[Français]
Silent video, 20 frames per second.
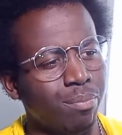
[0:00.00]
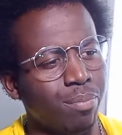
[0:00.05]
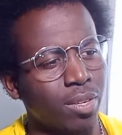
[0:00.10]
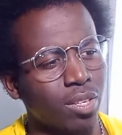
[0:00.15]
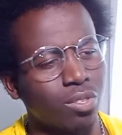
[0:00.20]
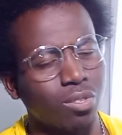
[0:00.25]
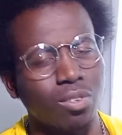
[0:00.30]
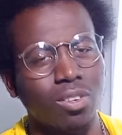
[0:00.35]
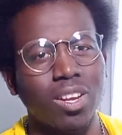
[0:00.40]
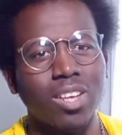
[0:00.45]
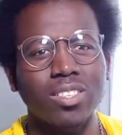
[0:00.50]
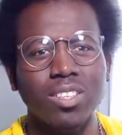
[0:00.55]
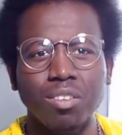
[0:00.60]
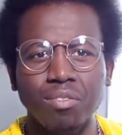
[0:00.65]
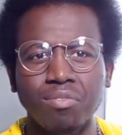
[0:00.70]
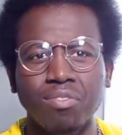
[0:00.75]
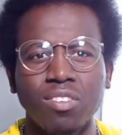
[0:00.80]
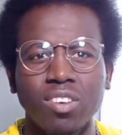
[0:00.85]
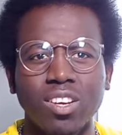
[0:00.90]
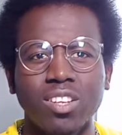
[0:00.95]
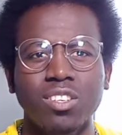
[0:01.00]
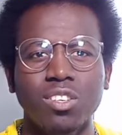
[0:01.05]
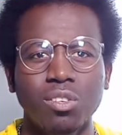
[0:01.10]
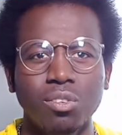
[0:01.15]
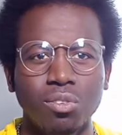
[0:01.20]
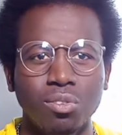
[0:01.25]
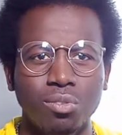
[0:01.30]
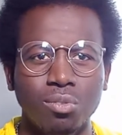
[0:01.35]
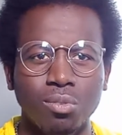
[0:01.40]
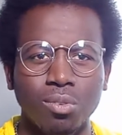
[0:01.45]
personnages influents de
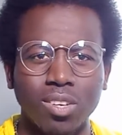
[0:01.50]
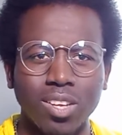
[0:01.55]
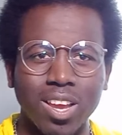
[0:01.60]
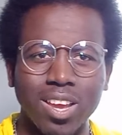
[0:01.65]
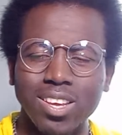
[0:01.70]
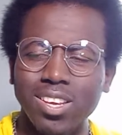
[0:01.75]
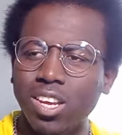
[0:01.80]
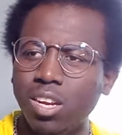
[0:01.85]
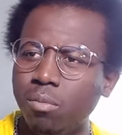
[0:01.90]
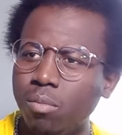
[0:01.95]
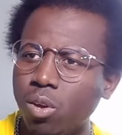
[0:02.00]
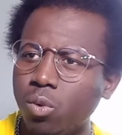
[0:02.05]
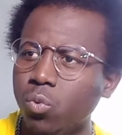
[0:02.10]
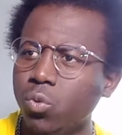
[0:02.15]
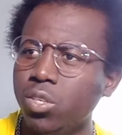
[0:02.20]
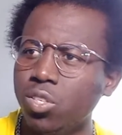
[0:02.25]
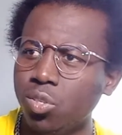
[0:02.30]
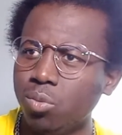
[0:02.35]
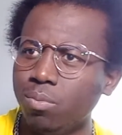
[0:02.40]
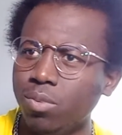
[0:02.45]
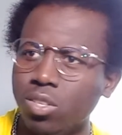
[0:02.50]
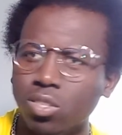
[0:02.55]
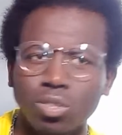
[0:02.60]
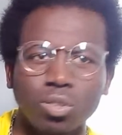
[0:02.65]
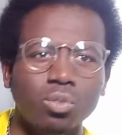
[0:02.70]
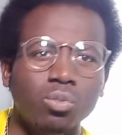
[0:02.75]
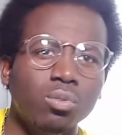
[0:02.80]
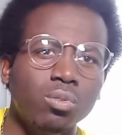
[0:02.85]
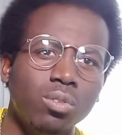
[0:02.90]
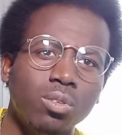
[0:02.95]
nos jours, il y a également Will Smith
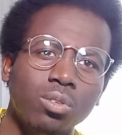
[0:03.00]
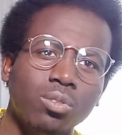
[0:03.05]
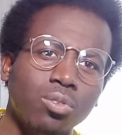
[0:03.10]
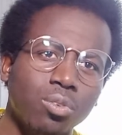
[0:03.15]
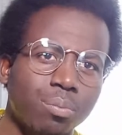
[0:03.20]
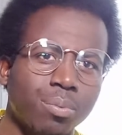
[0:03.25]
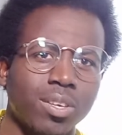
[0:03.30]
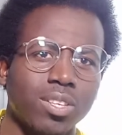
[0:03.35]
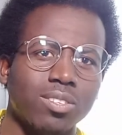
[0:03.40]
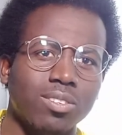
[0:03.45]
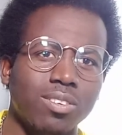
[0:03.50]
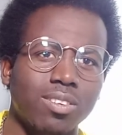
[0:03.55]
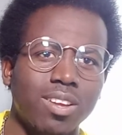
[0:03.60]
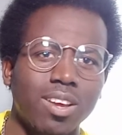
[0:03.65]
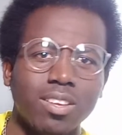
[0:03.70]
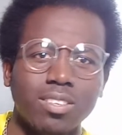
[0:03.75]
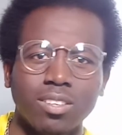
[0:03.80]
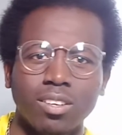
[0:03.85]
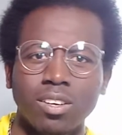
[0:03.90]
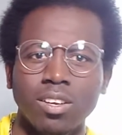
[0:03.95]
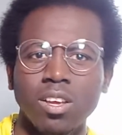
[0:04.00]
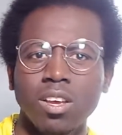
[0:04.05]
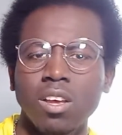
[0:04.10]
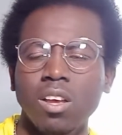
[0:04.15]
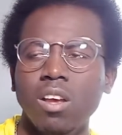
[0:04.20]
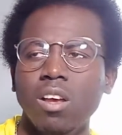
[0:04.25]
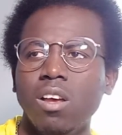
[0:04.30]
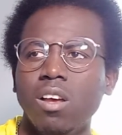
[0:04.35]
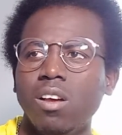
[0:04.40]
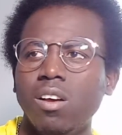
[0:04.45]
ou d'autres personnages
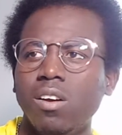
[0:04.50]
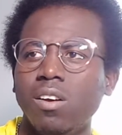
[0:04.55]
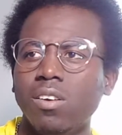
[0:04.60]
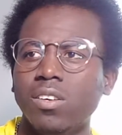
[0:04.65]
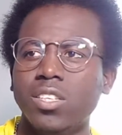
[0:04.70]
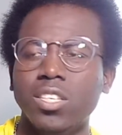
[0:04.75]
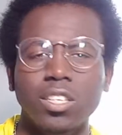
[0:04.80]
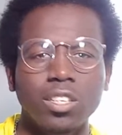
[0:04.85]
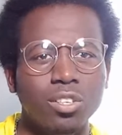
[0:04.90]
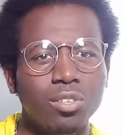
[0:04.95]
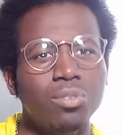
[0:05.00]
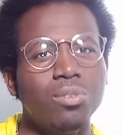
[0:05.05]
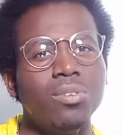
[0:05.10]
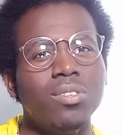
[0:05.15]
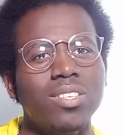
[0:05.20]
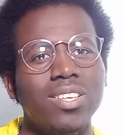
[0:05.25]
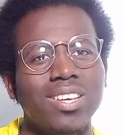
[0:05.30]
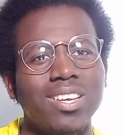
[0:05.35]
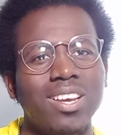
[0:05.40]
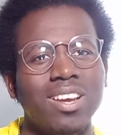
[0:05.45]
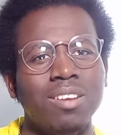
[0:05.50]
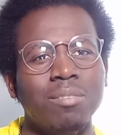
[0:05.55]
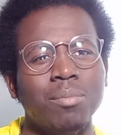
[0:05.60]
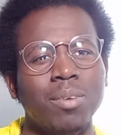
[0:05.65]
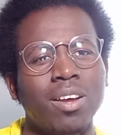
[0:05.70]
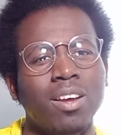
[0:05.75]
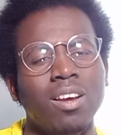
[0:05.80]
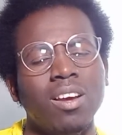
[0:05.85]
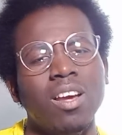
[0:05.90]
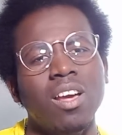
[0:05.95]
euh, qui le disait
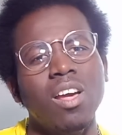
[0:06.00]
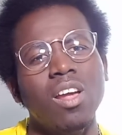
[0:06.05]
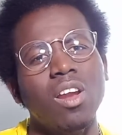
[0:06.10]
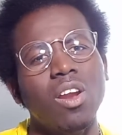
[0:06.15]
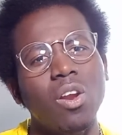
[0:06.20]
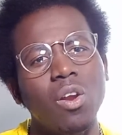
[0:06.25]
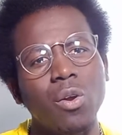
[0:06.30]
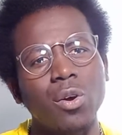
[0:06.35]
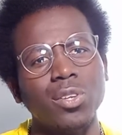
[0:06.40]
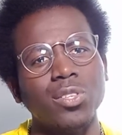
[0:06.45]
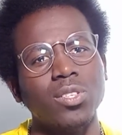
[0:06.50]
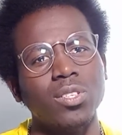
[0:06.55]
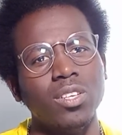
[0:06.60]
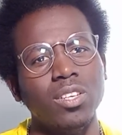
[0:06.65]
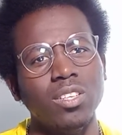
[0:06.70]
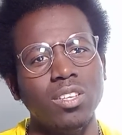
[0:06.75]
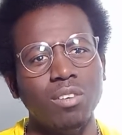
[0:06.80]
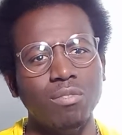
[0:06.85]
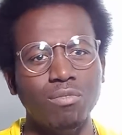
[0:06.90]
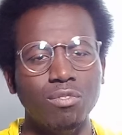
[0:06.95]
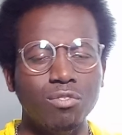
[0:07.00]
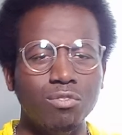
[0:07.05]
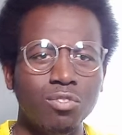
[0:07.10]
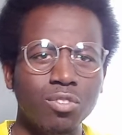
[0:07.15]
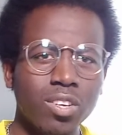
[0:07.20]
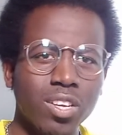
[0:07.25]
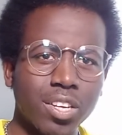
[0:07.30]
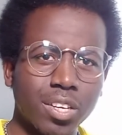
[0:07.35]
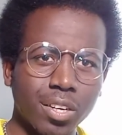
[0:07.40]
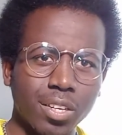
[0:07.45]
également, lorsque vous
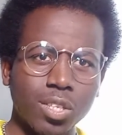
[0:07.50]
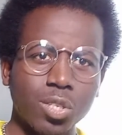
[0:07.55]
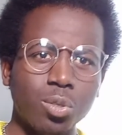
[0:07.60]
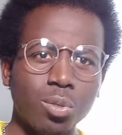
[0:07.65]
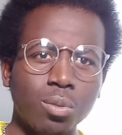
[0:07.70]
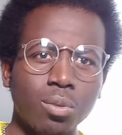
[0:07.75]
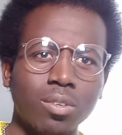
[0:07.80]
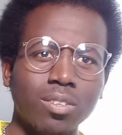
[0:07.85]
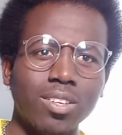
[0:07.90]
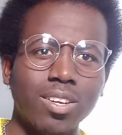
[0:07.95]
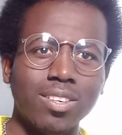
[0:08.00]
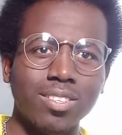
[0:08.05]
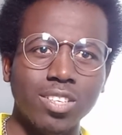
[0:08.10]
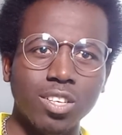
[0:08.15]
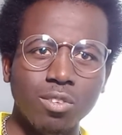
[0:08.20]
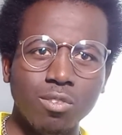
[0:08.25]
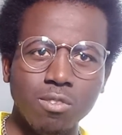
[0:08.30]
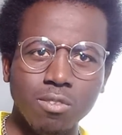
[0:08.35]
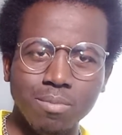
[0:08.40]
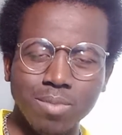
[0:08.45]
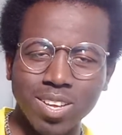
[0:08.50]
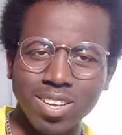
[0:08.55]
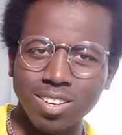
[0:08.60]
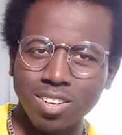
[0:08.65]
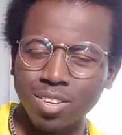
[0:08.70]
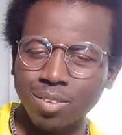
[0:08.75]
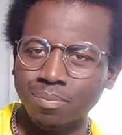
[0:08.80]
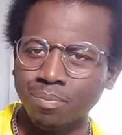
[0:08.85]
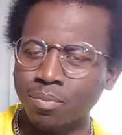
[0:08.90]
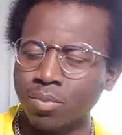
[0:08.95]
voulez réussir dans un
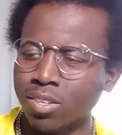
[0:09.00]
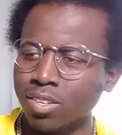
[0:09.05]
domaine,